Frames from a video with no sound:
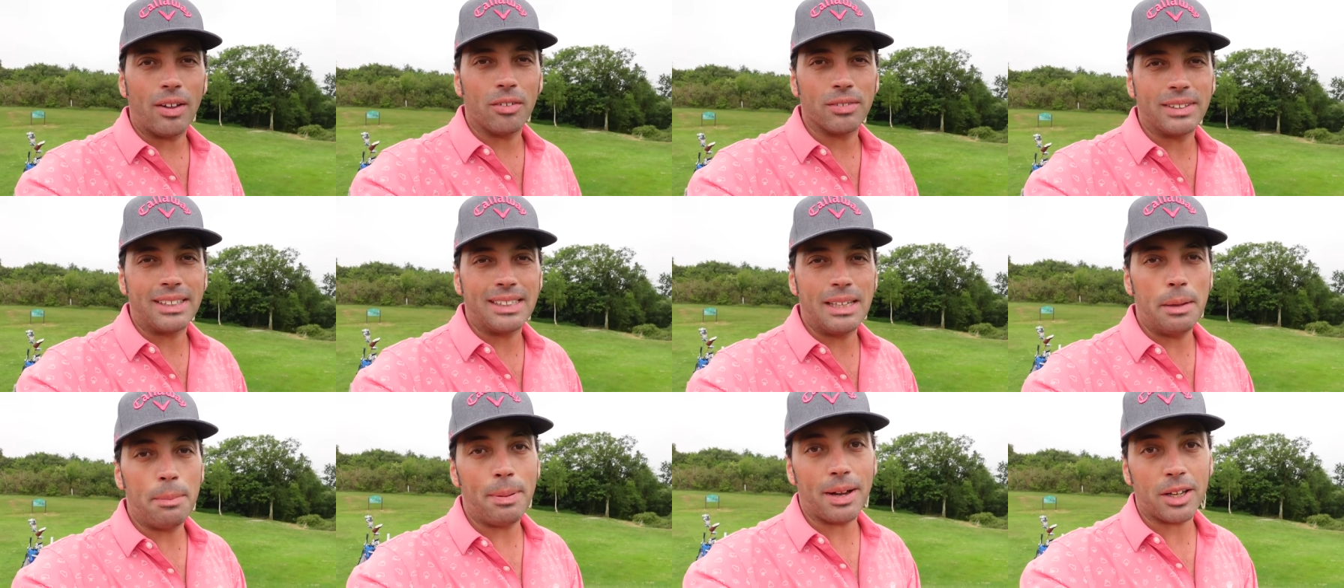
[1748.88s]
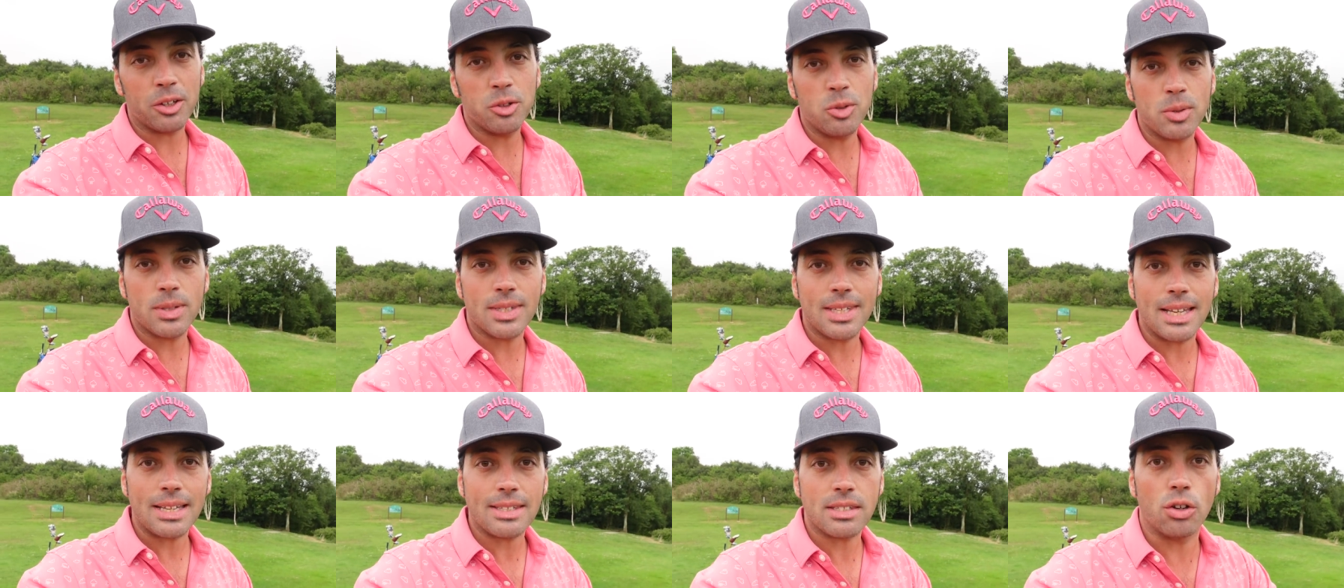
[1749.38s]
là, on est départ du
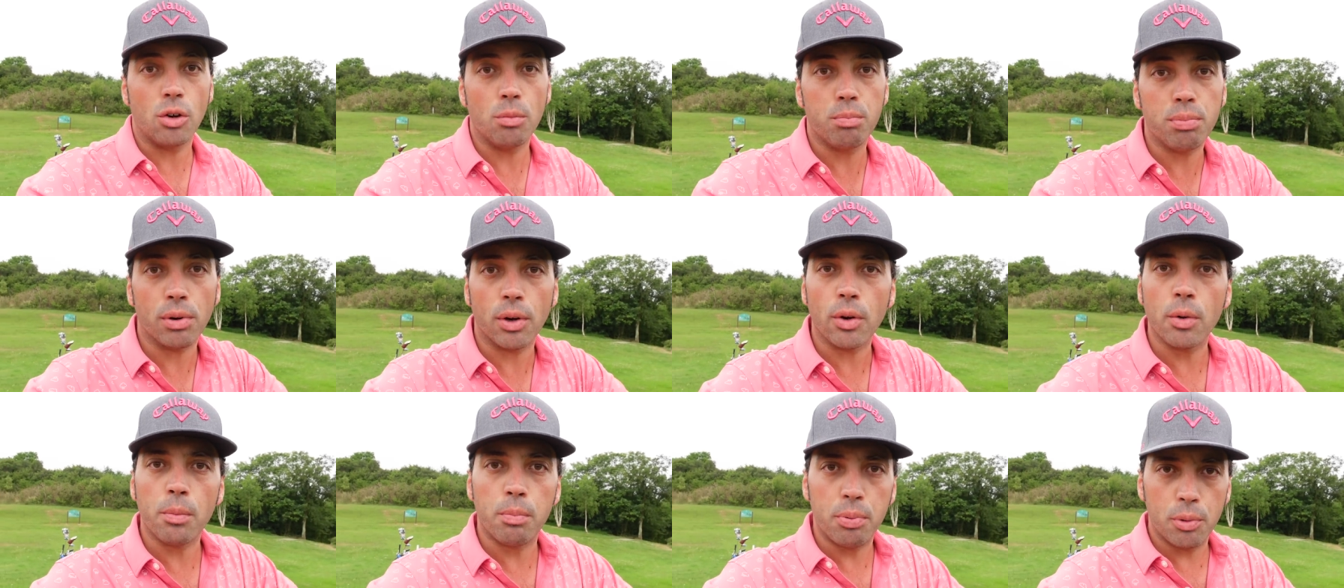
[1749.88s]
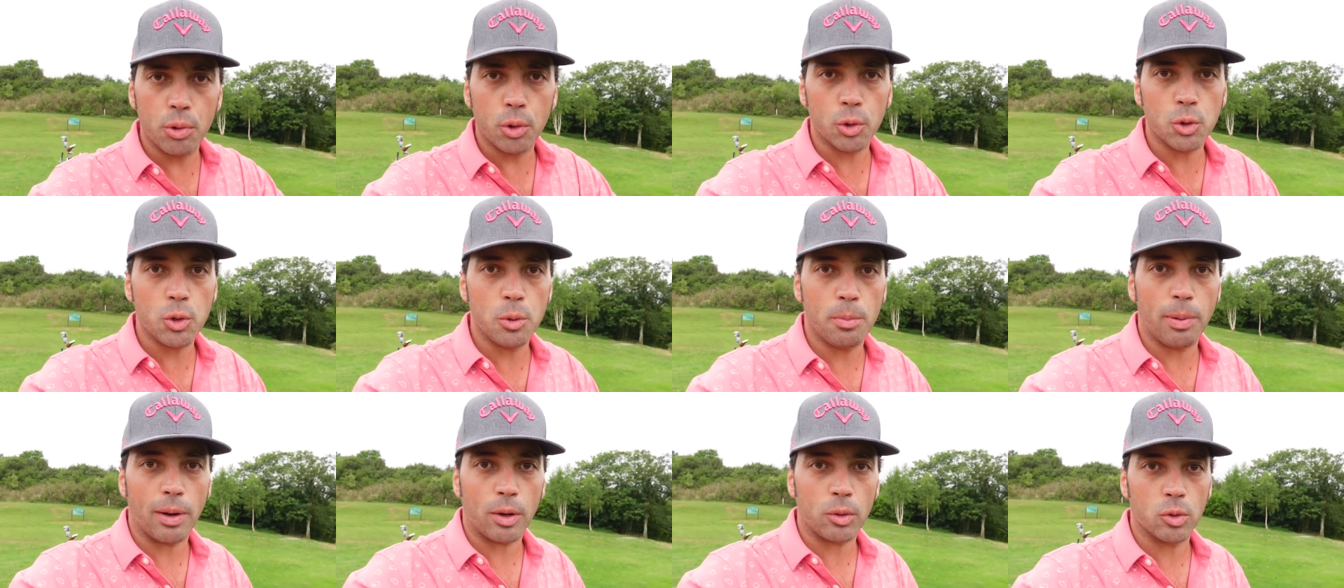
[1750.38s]
16, e c'est le point le plus haut
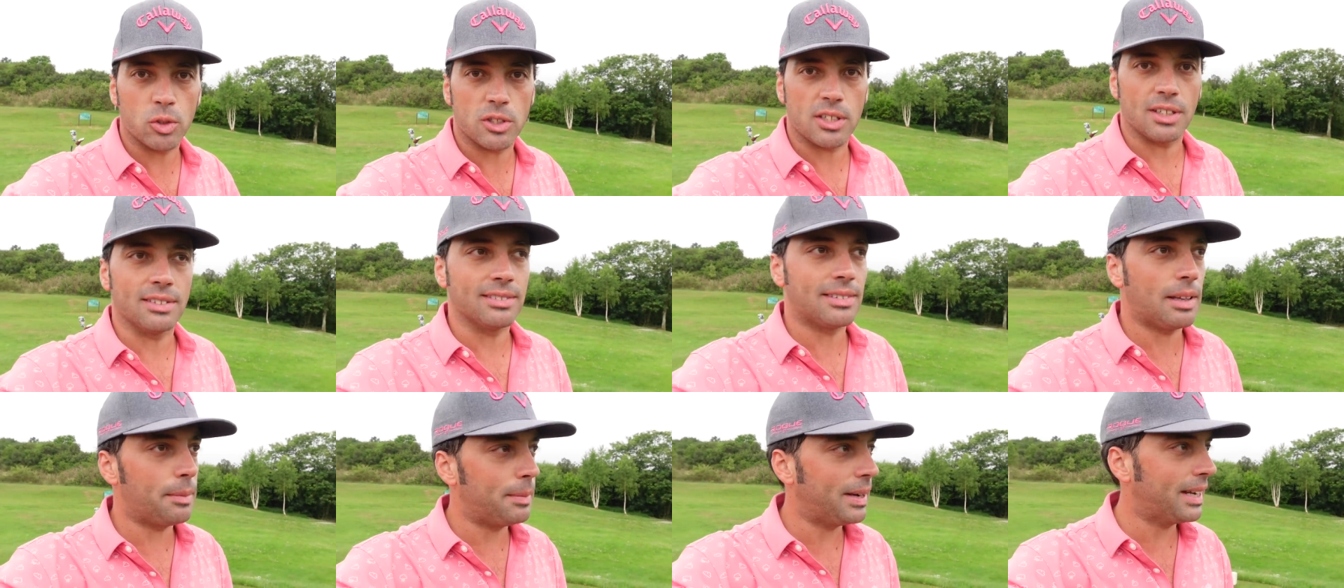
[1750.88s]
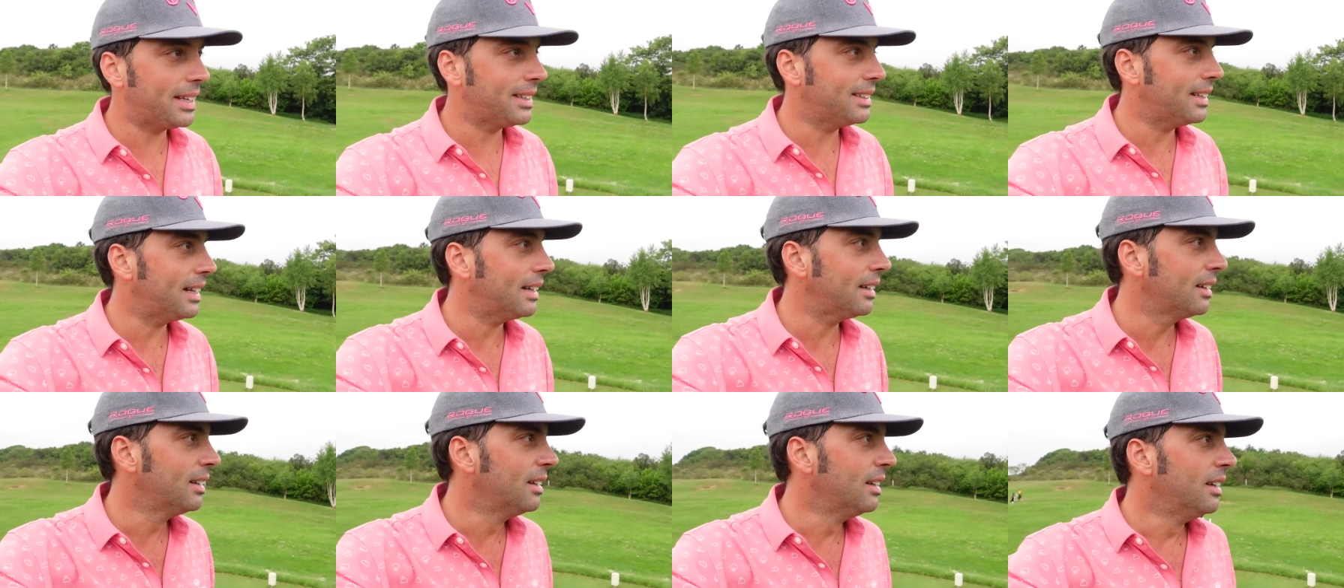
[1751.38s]
du parcours de Santa
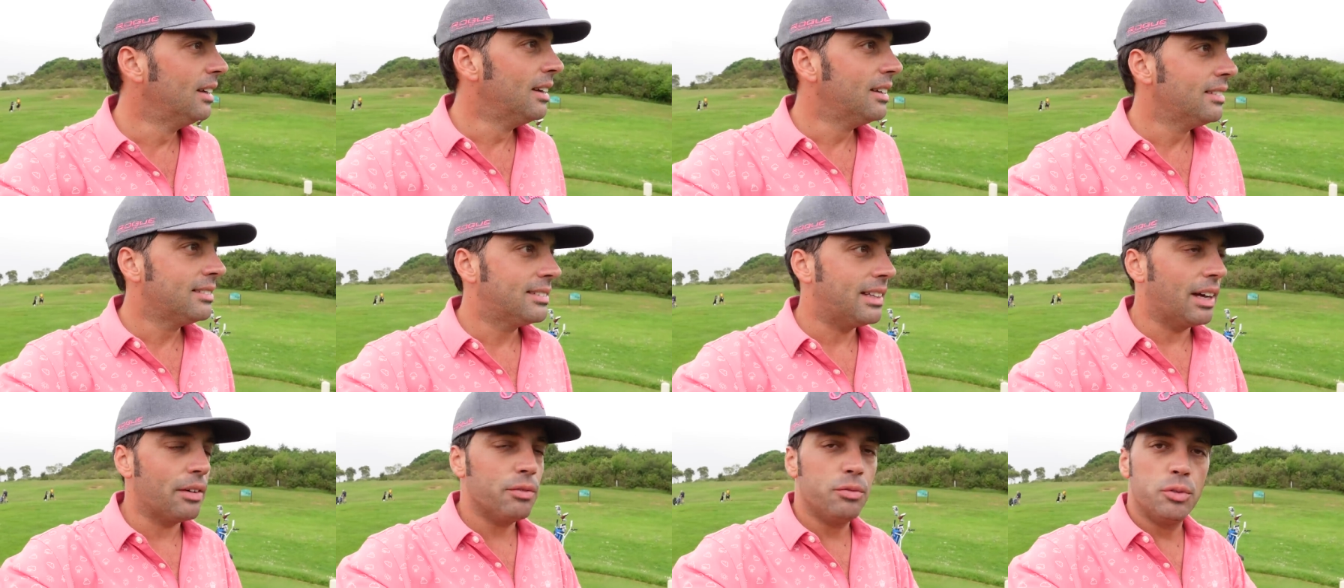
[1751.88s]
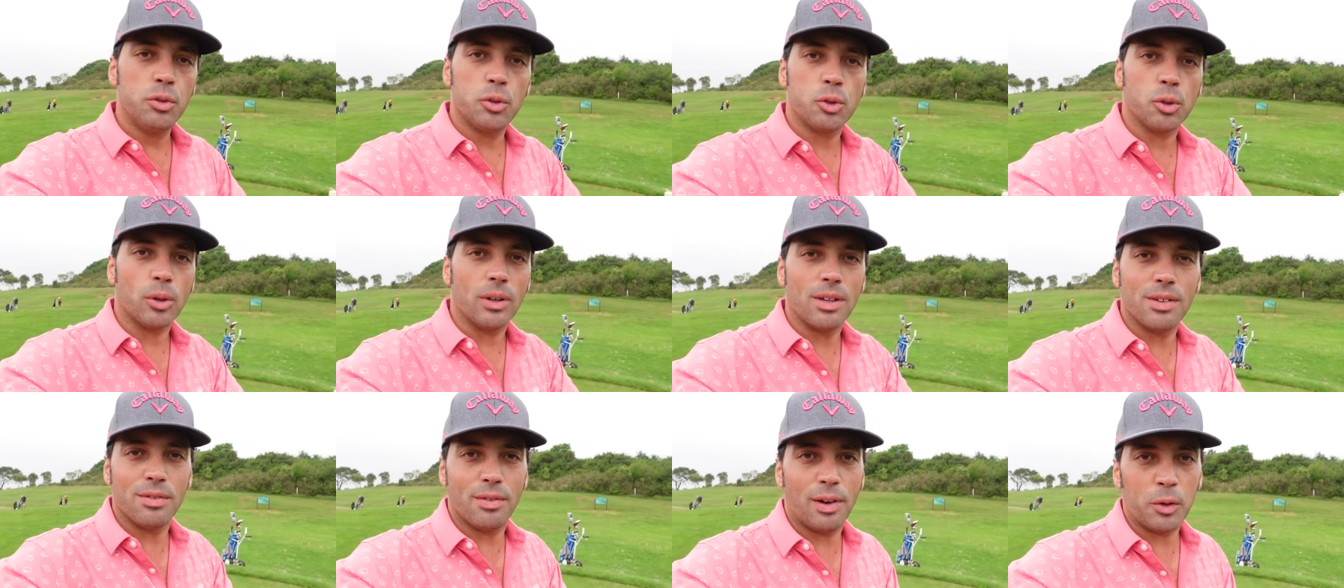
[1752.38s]
Marina. T'as vu
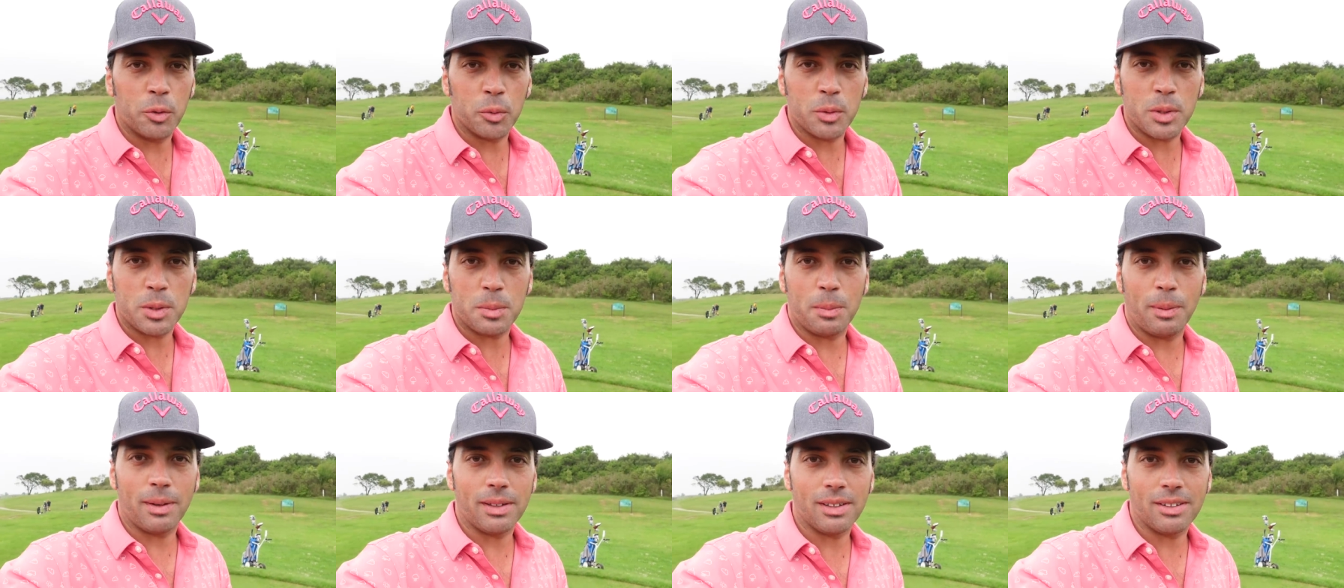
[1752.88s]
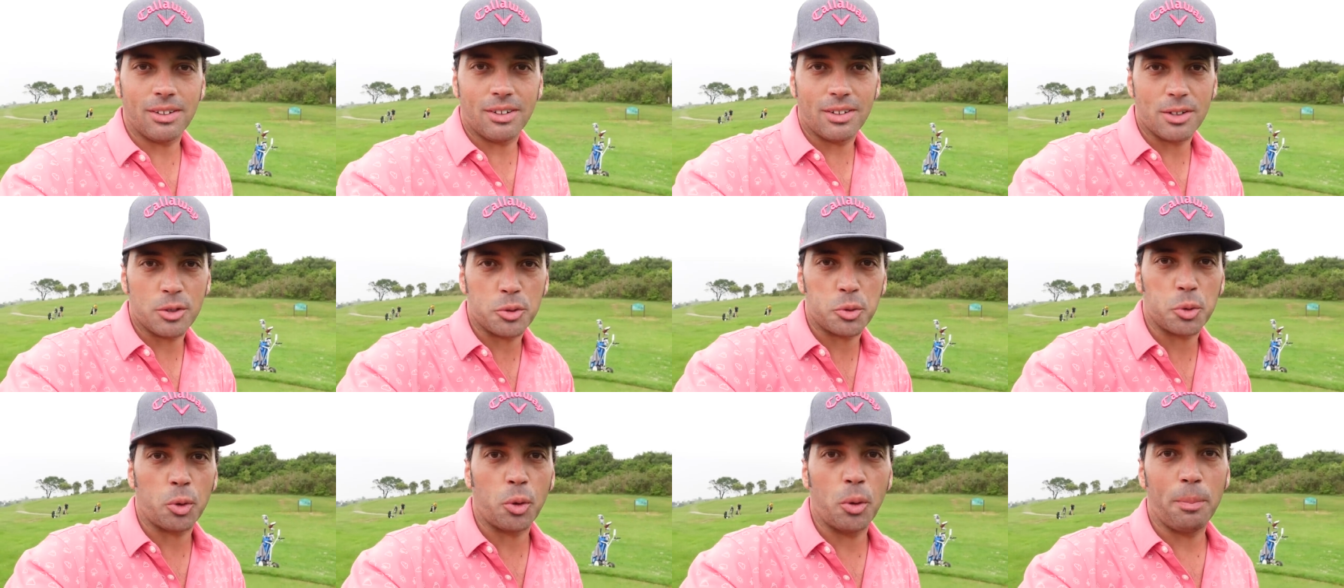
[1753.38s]
sur les vallons espagnols et
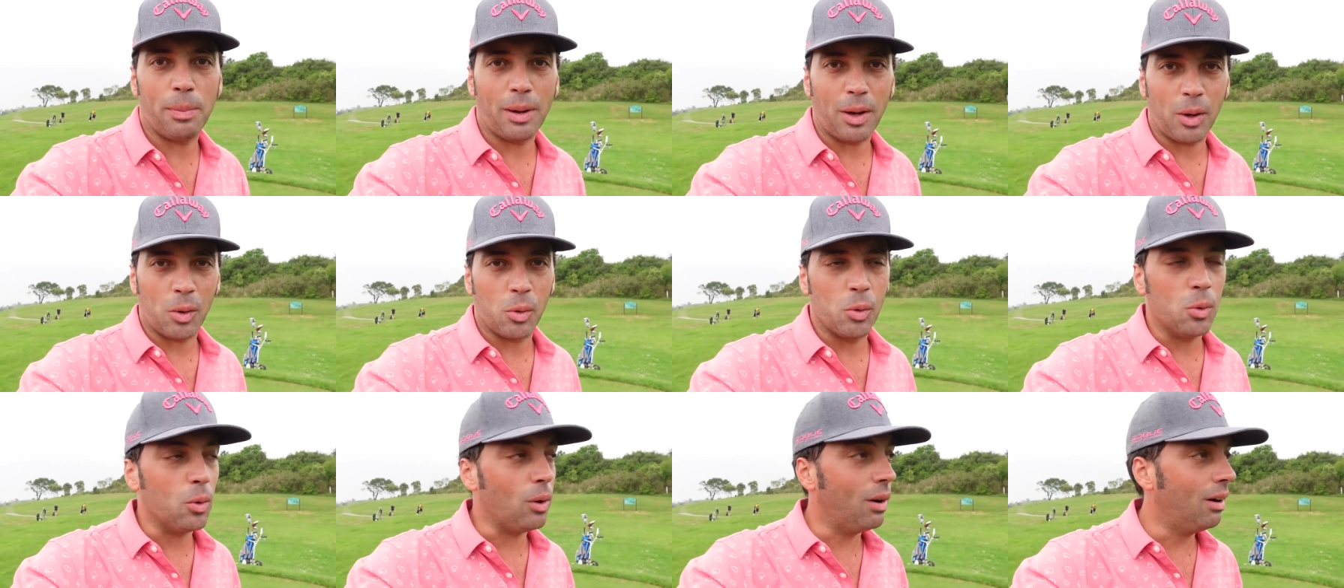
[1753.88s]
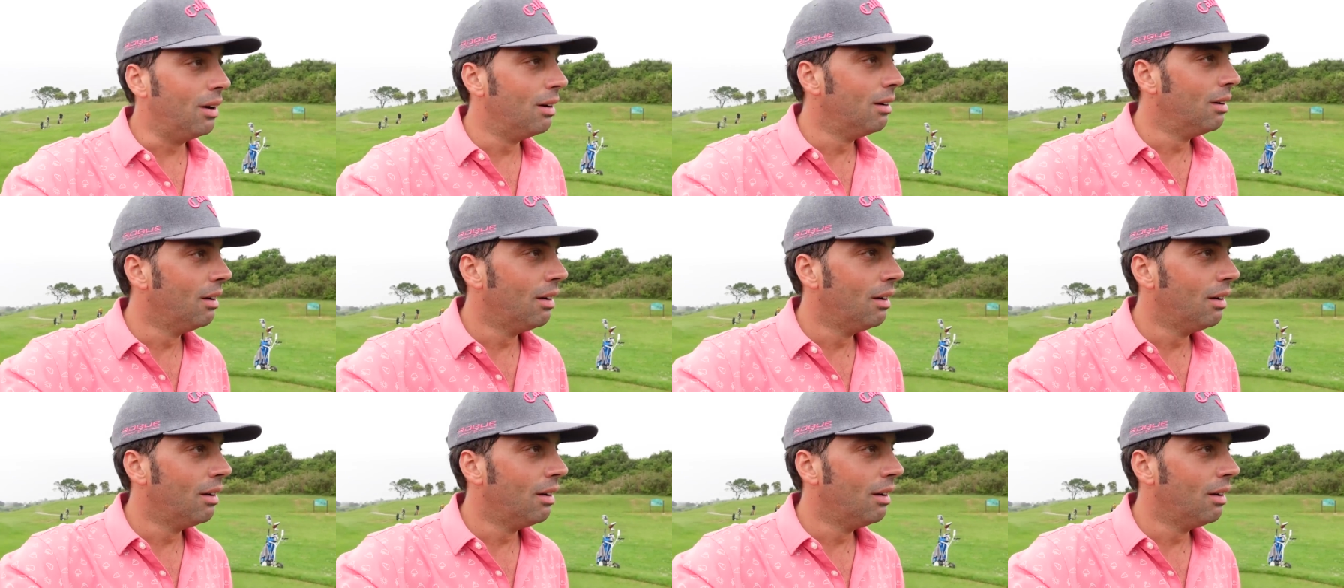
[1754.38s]
sur le parcours.